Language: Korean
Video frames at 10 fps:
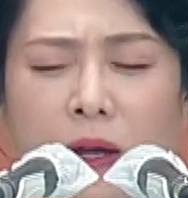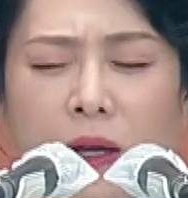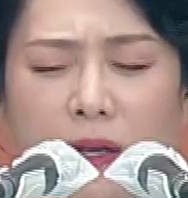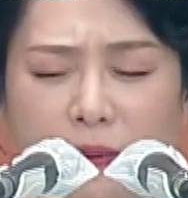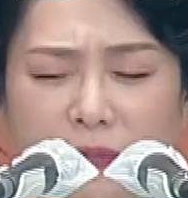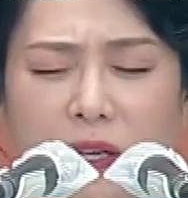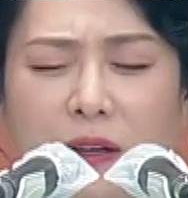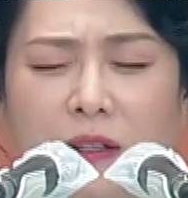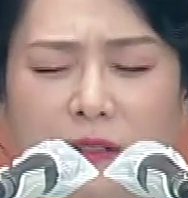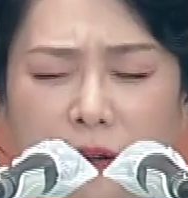
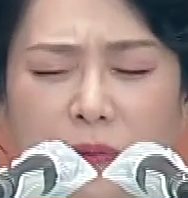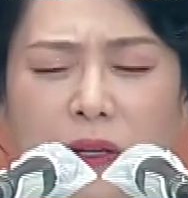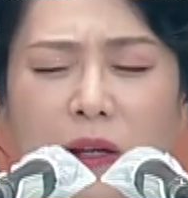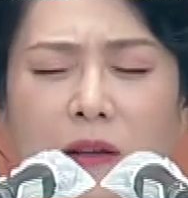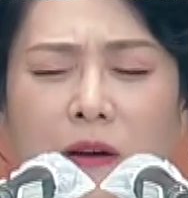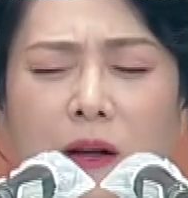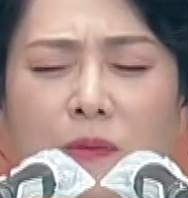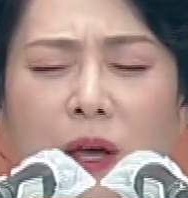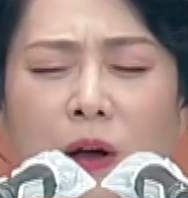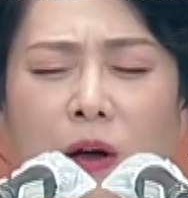힘차게 뜨겁게
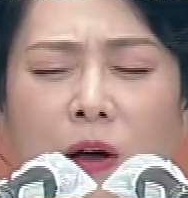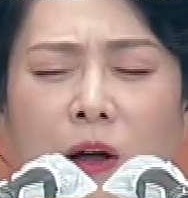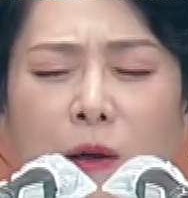달려가며